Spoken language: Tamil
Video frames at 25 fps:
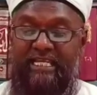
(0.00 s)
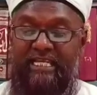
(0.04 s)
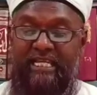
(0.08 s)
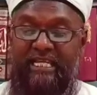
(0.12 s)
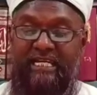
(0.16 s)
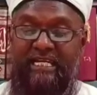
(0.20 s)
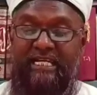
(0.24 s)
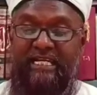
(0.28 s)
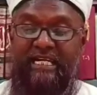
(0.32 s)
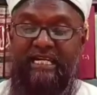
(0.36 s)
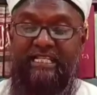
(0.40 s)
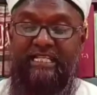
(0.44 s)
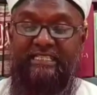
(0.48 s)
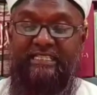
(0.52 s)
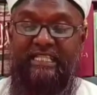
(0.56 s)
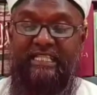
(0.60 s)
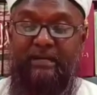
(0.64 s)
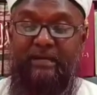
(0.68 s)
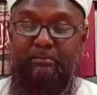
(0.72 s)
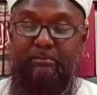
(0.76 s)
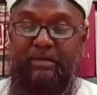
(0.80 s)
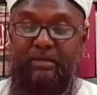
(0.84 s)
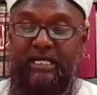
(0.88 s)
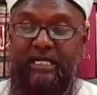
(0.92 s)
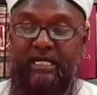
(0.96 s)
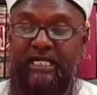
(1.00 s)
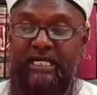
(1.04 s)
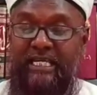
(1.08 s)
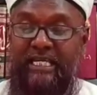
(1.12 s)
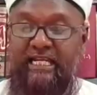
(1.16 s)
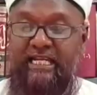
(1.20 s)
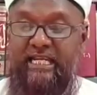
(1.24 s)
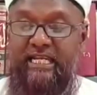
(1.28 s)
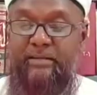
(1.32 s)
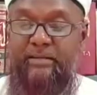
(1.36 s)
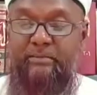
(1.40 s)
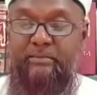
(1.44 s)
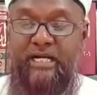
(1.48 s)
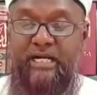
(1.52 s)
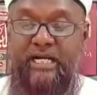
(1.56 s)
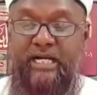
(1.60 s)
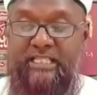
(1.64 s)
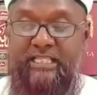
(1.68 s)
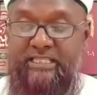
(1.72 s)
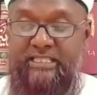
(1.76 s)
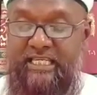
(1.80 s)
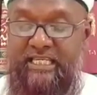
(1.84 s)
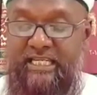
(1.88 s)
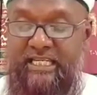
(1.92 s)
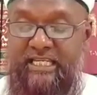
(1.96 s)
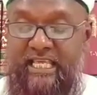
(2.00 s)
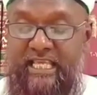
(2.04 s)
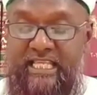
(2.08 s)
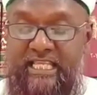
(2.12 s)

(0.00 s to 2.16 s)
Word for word: என்னிடத்தில் மரணை மரணத்தை